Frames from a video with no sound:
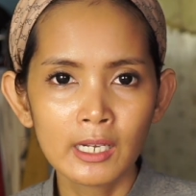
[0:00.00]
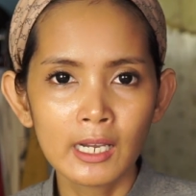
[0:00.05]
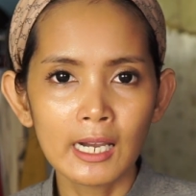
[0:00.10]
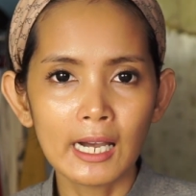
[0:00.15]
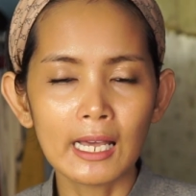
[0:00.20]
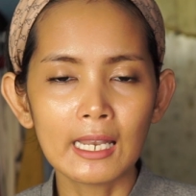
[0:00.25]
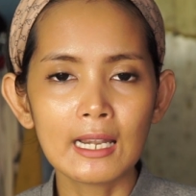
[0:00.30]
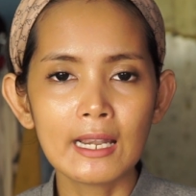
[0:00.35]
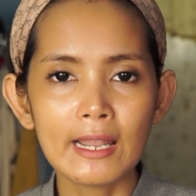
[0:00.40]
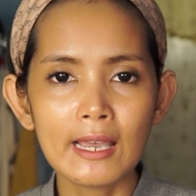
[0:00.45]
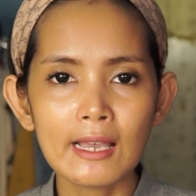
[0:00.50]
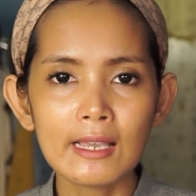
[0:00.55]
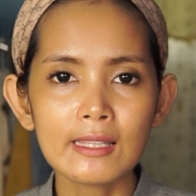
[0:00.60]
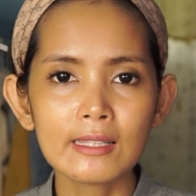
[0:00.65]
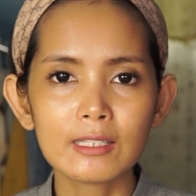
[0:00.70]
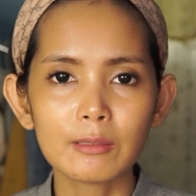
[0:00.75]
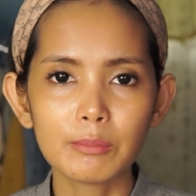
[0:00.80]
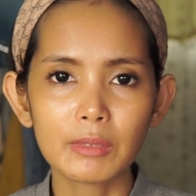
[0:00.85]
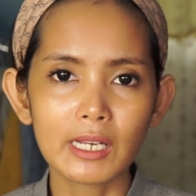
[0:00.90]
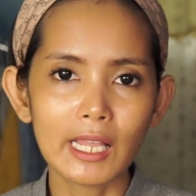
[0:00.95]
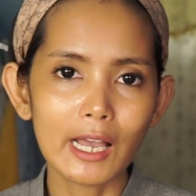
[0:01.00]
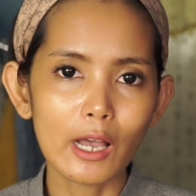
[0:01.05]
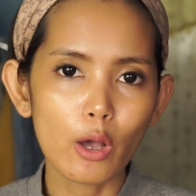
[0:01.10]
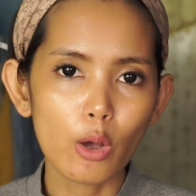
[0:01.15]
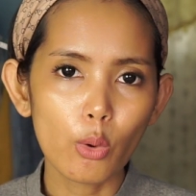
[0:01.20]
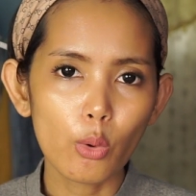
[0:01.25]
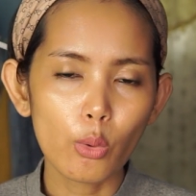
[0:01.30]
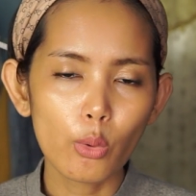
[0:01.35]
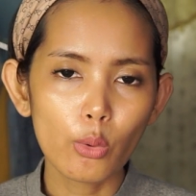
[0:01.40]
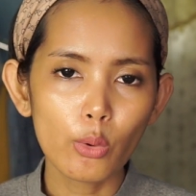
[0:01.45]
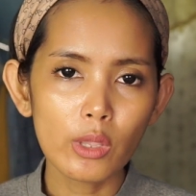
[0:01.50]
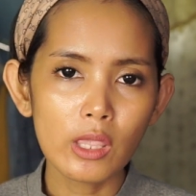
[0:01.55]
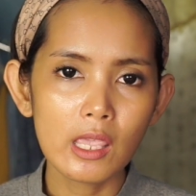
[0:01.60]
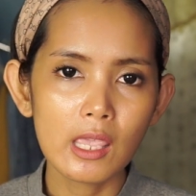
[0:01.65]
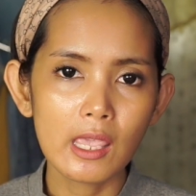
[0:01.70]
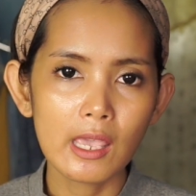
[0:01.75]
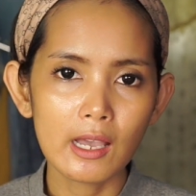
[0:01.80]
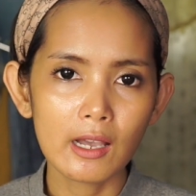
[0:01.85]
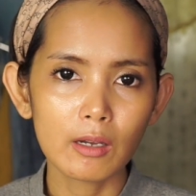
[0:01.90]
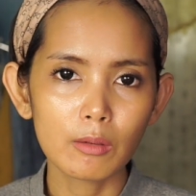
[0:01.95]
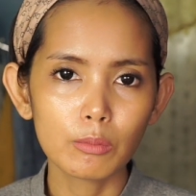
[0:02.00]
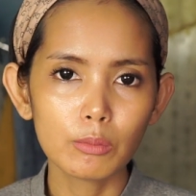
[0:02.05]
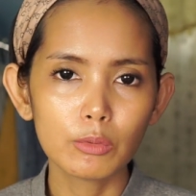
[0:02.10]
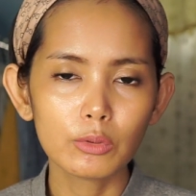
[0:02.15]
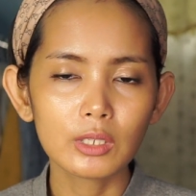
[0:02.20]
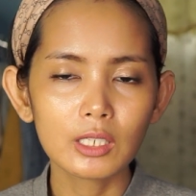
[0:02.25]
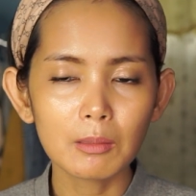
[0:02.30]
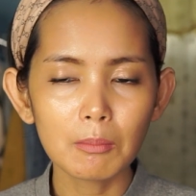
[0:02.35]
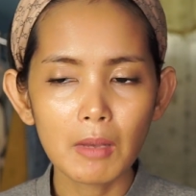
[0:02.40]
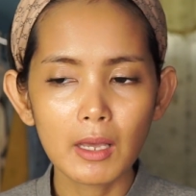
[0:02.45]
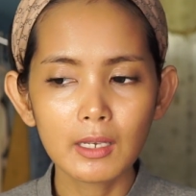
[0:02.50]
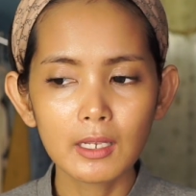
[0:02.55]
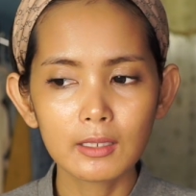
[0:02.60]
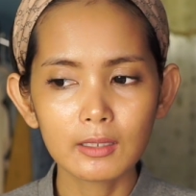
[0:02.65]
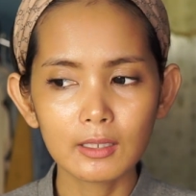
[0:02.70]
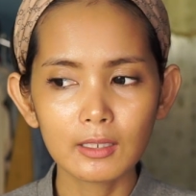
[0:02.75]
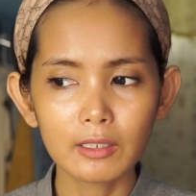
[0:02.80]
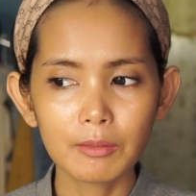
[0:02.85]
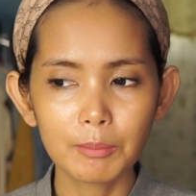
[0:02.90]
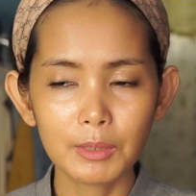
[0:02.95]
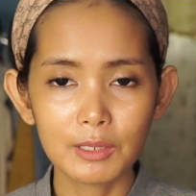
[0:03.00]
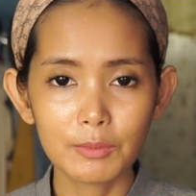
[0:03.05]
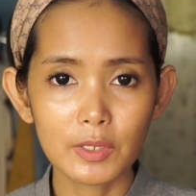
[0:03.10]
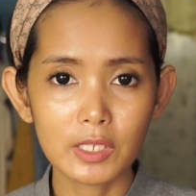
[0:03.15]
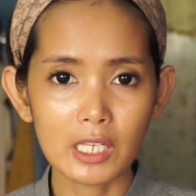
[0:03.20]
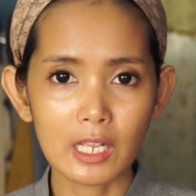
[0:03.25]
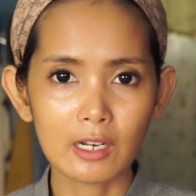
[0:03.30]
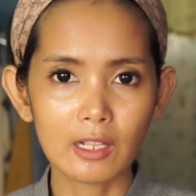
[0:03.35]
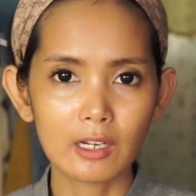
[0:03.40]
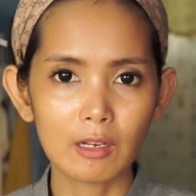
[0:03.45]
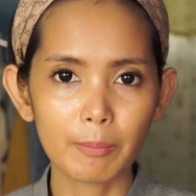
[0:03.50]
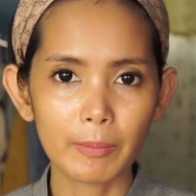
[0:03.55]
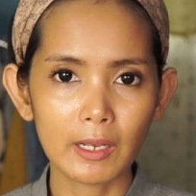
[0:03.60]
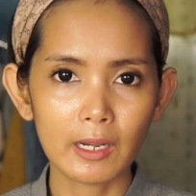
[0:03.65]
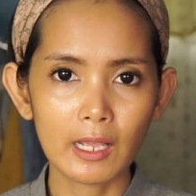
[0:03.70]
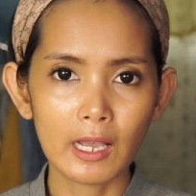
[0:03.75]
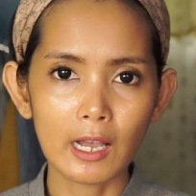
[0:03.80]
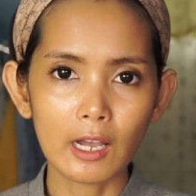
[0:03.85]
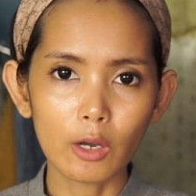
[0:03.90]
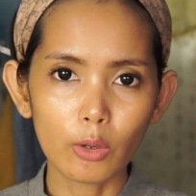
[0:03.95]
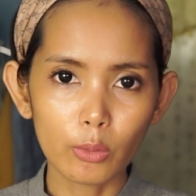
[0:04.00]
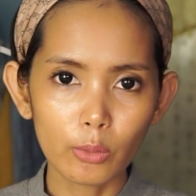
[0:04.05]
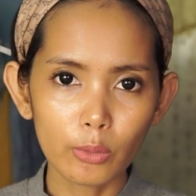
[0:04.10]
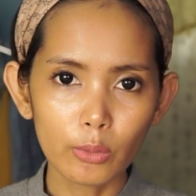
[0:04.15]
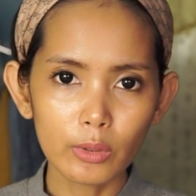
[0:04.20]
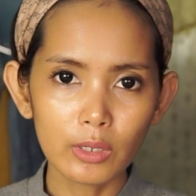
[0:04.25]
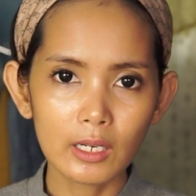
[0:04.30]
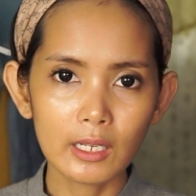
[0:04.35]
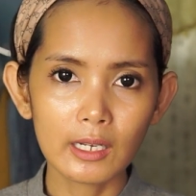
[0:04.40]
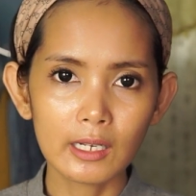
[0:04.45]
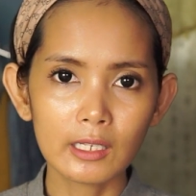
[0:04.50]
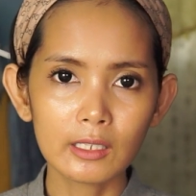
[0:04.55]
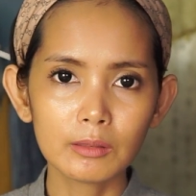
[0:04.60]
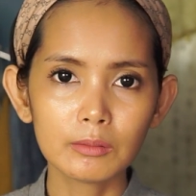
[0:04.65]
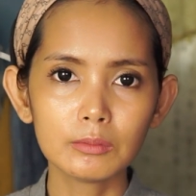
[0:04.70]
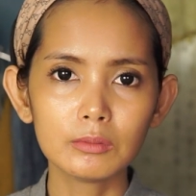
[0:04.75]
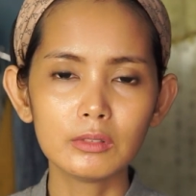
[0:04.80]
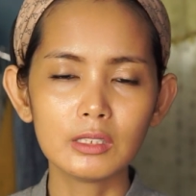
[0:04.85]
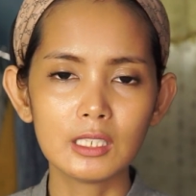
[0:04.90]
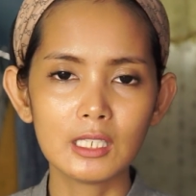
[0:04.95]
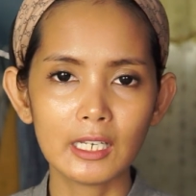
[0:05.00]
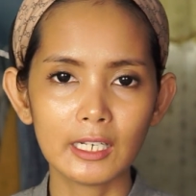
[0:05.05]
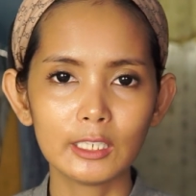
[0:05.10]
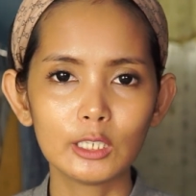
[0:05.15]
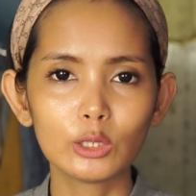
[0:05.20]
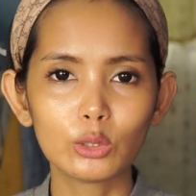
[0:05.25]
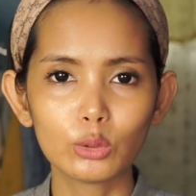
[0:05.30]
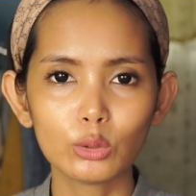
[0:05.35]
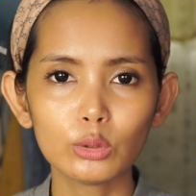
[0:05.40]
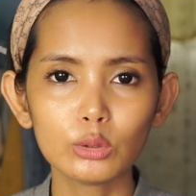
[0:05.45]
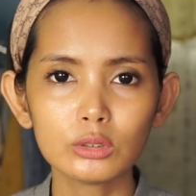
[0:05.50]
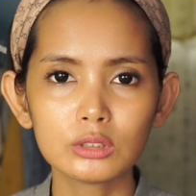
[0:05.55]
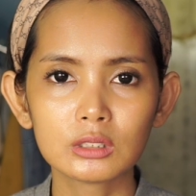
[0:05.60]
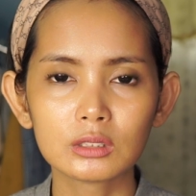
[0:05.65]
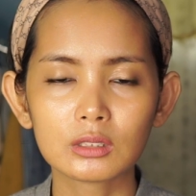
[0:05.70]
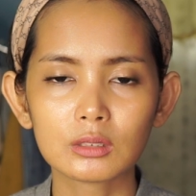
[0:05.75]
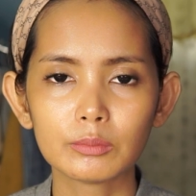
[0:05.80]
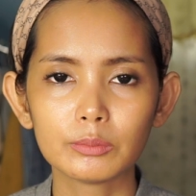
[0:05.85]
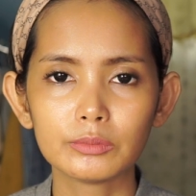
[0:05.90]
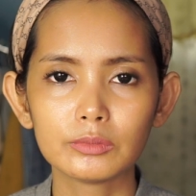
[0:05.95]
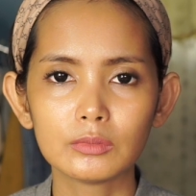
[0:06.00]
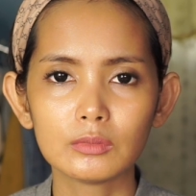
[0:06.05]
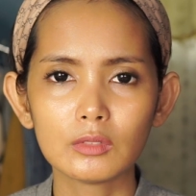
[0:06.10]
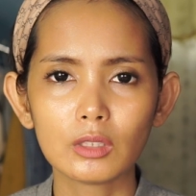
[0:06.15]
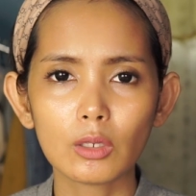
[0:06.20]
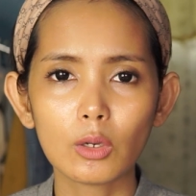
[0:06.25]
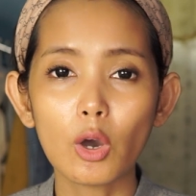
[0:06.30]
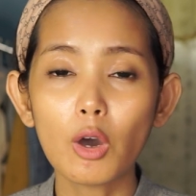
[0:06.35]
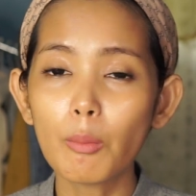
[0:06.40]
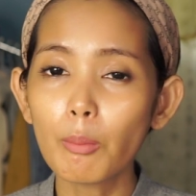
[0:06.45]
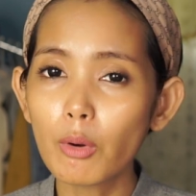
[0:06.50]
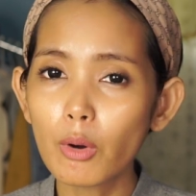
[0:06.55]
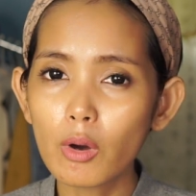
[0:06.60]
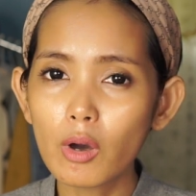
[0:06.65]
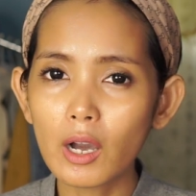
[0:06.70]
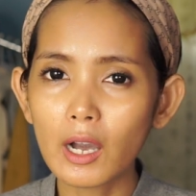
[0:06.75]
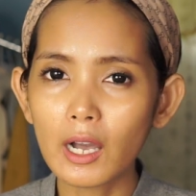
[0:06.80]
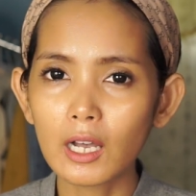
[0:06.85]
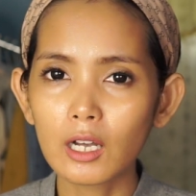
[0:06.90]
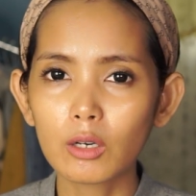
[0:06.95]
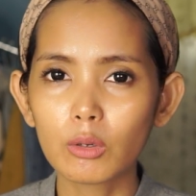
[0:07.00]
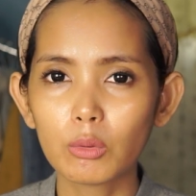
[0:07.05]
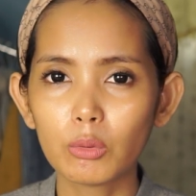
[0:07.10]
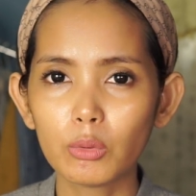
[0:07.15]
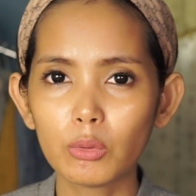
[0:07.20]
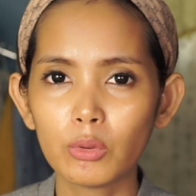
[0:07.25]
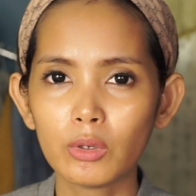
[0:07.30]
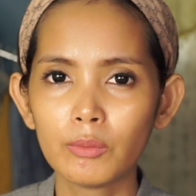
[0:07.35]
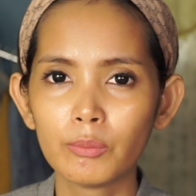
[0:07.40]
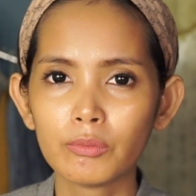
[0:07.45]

ada teman aku yang mungkin badannya lebih besar daripada aku dan dia itu ngomong ke aku